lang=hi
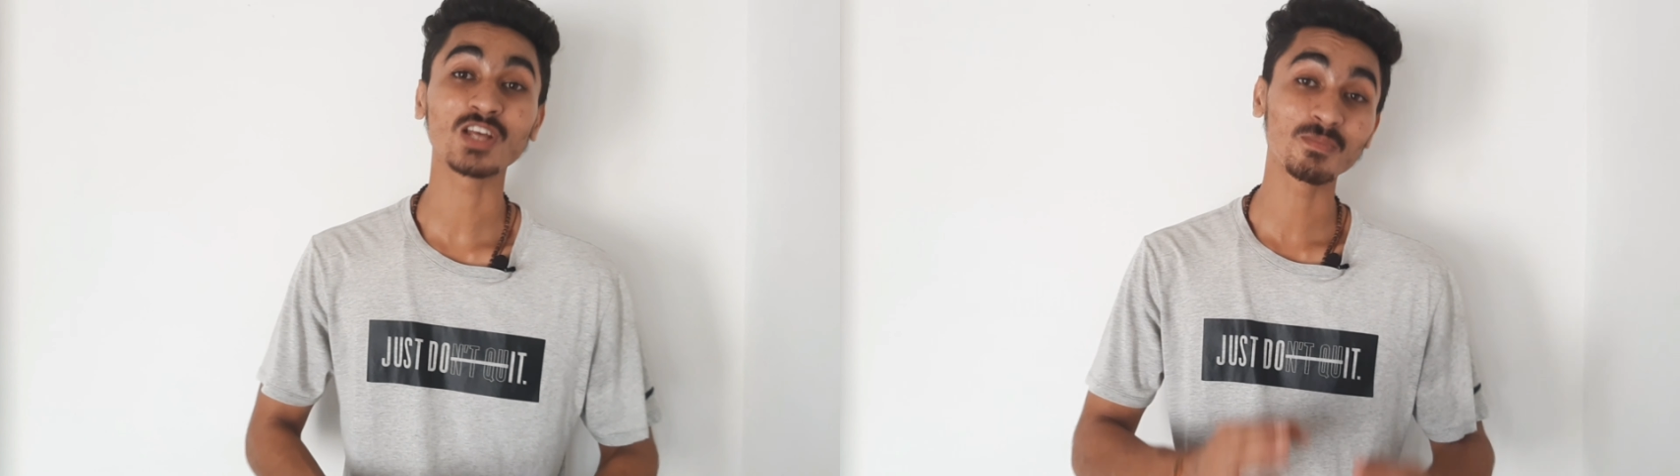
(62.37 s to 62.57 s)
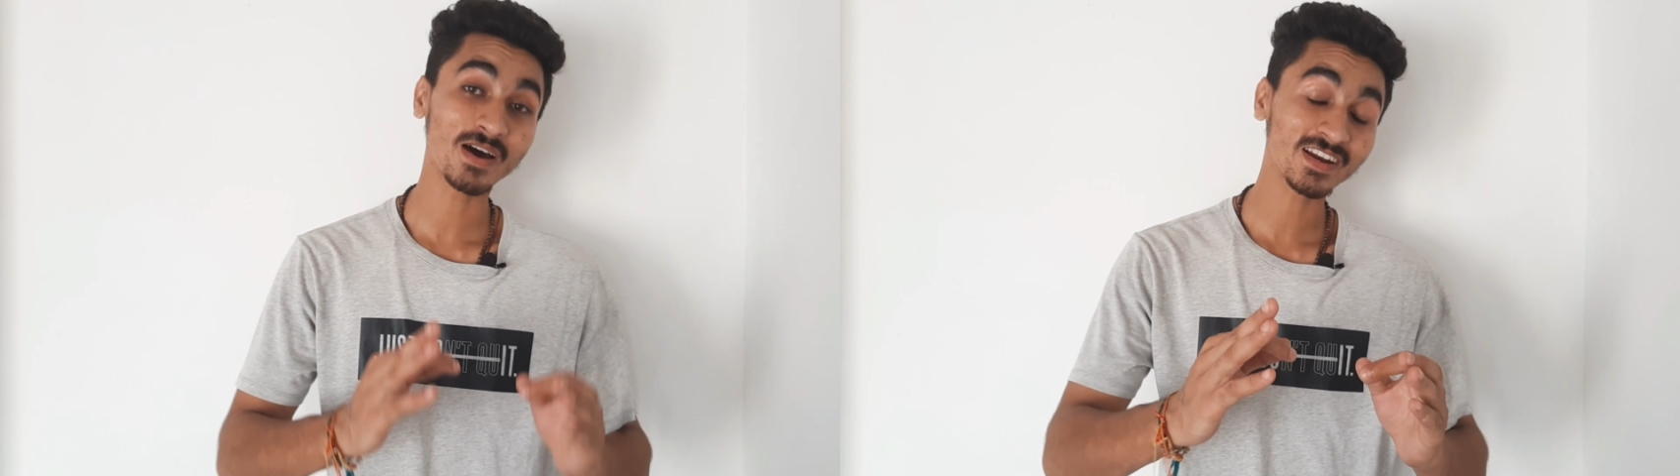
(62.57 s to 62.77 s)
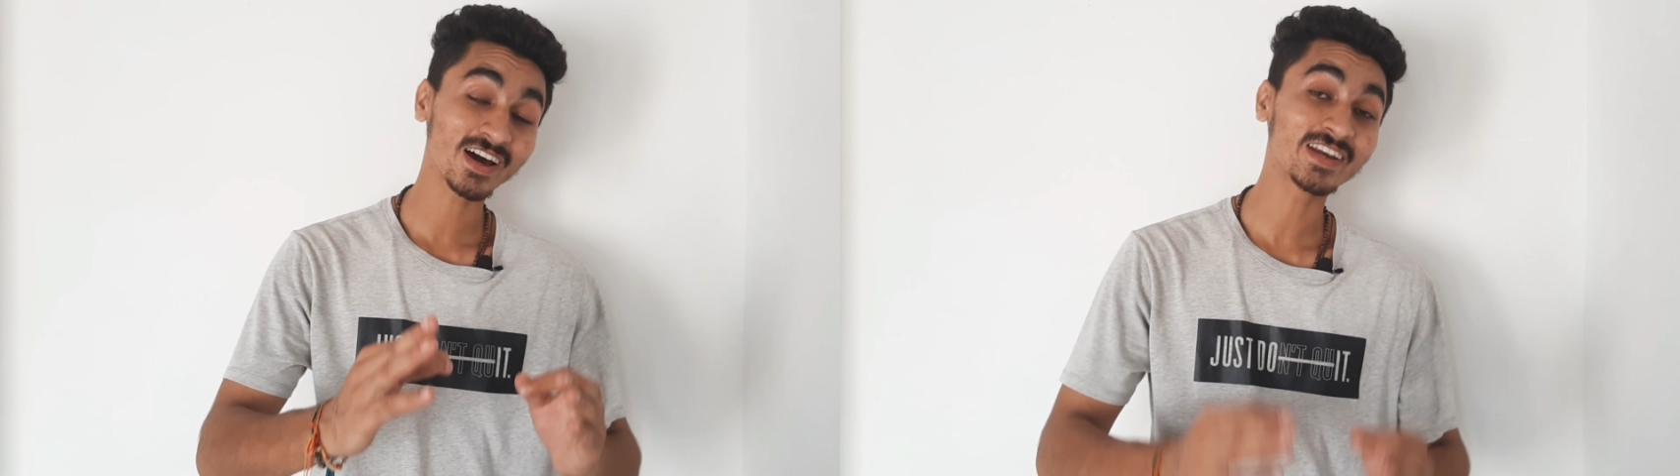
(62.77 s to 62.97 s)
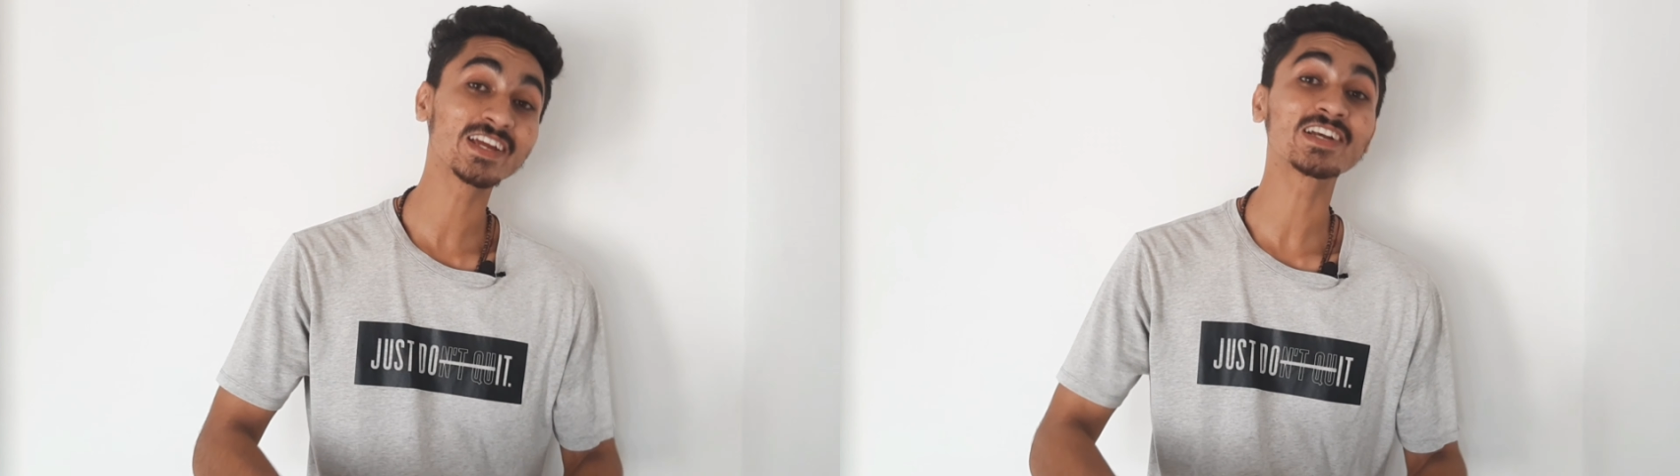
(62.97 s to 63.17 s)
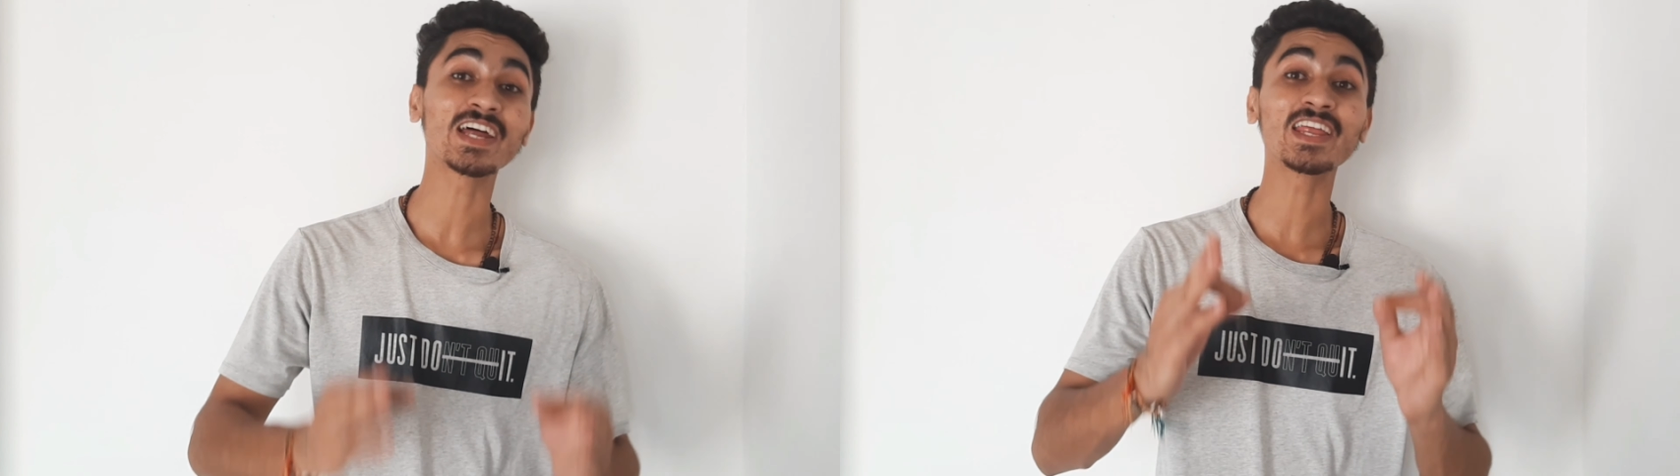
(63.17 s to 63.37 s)
सलमान खान
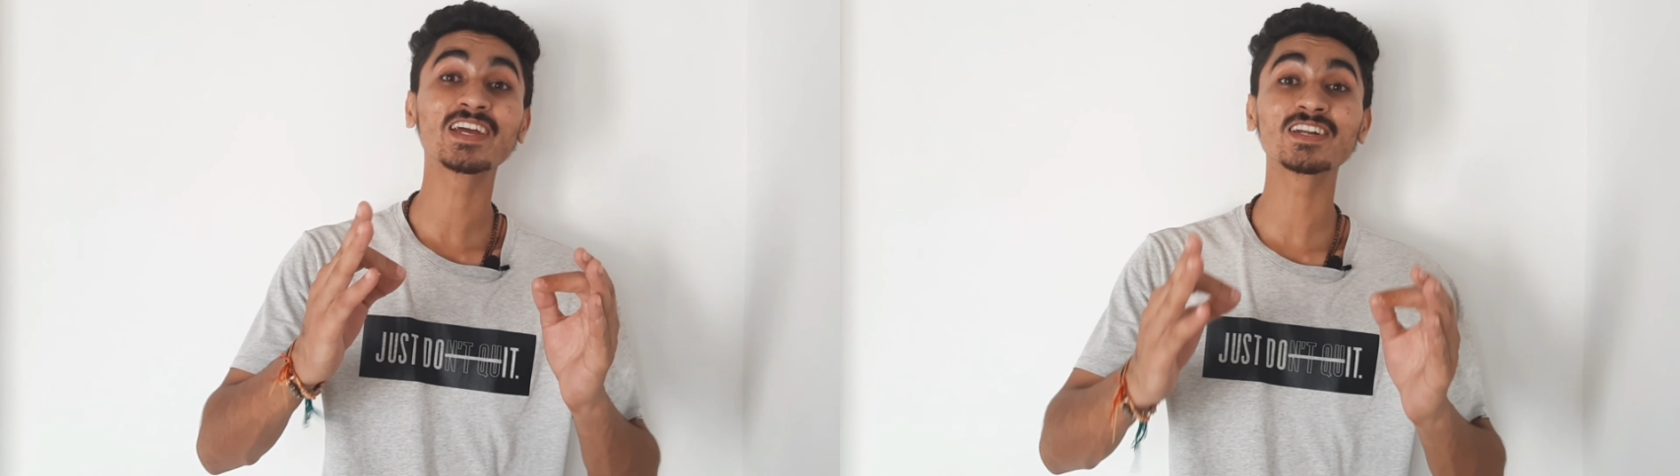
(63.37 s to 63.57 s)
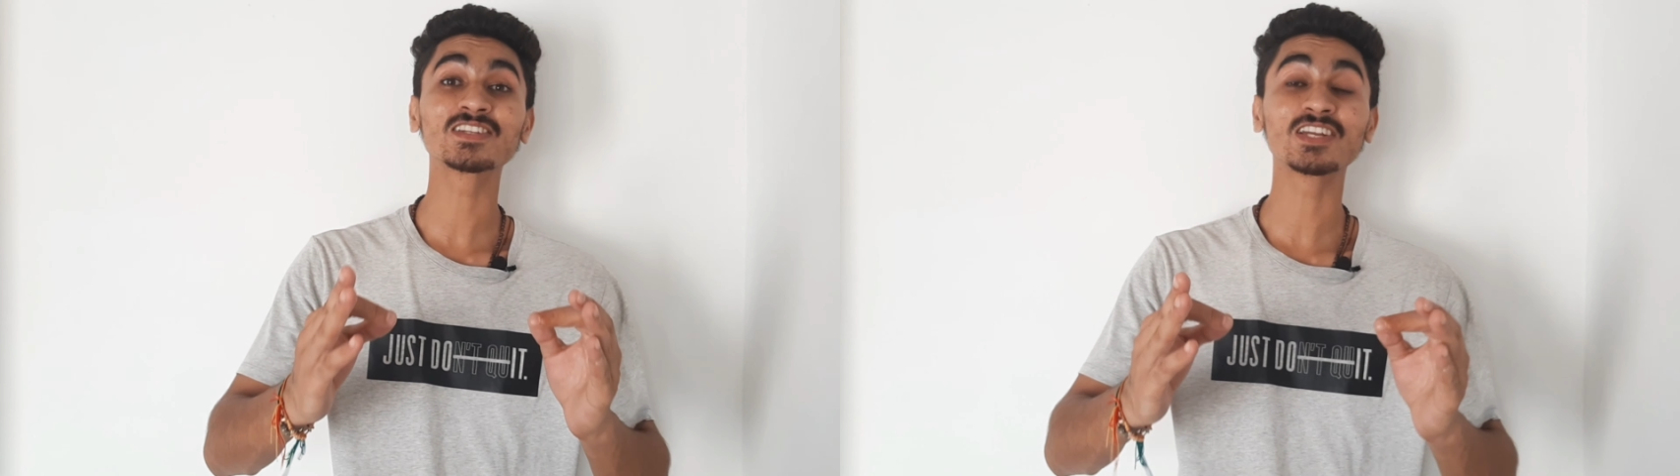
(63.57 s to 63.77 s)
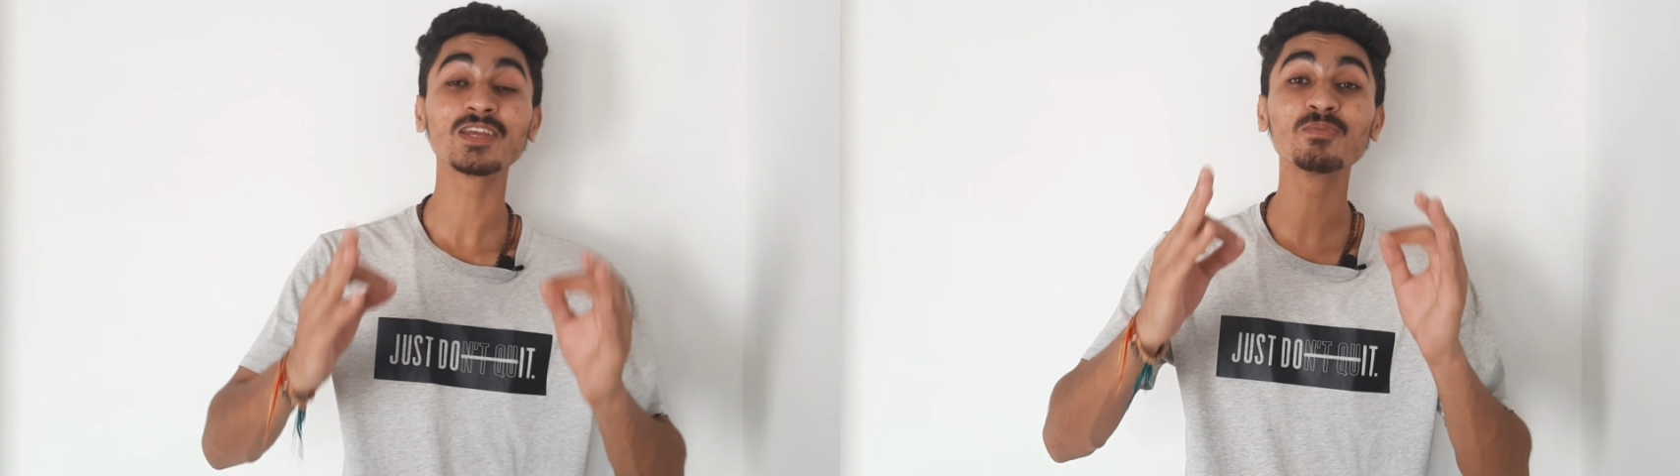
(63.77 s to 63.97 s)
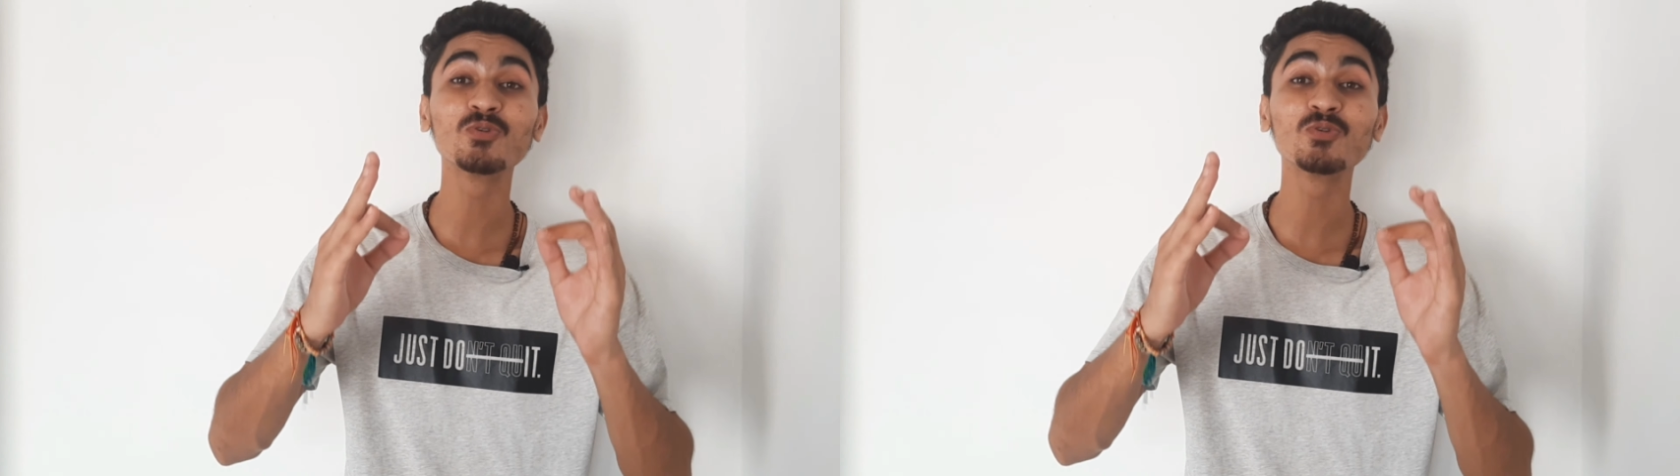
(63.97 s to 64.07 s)
की टाइगर थ्री